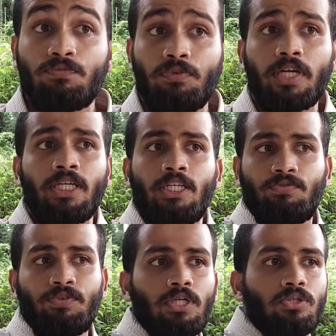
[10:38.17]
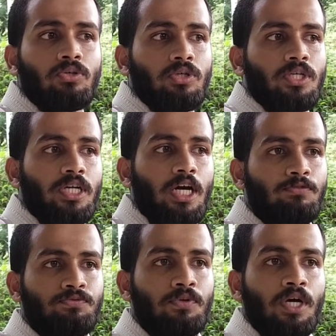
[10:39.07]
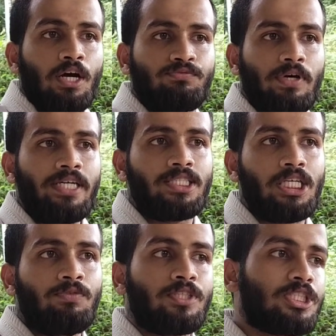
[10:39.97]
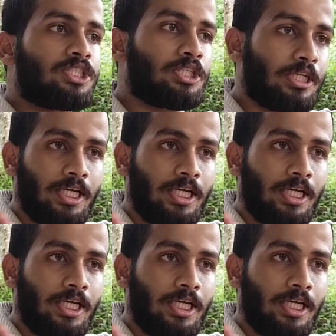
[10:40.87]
वेरी डिफिकल्ट टू कोरियोग्राफ अ फाइट सीन विच इज